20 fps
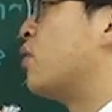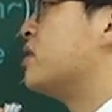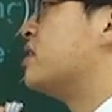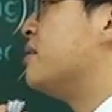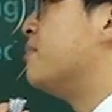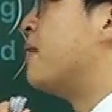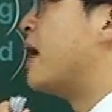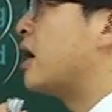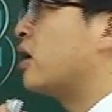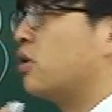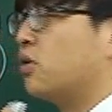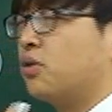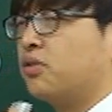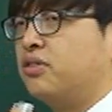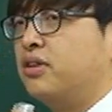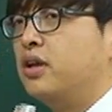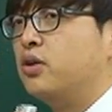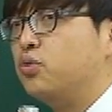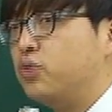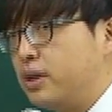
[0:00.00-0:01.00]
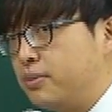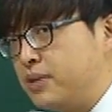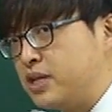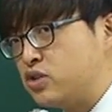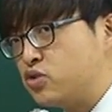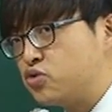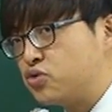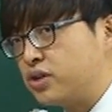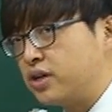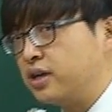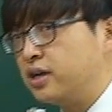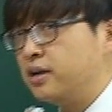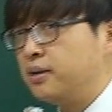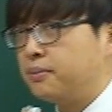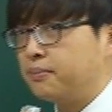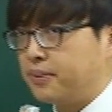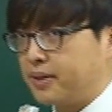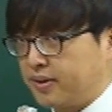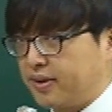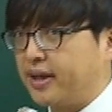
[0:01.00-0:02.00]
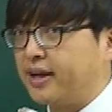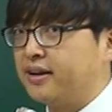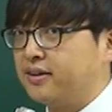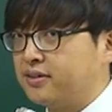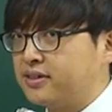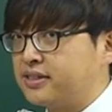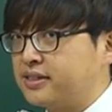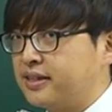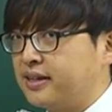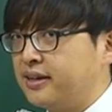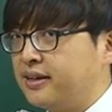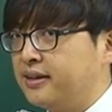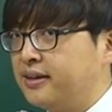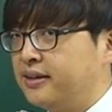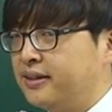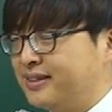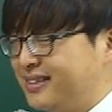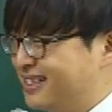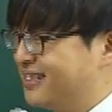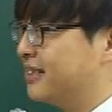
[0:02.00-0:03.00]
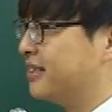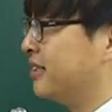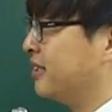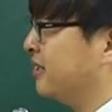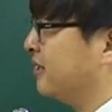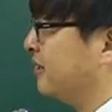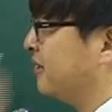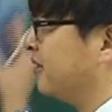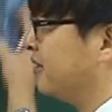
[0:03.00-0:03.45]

our democracy. 우리의 민주주의를 파괴하는 것이다. 끝.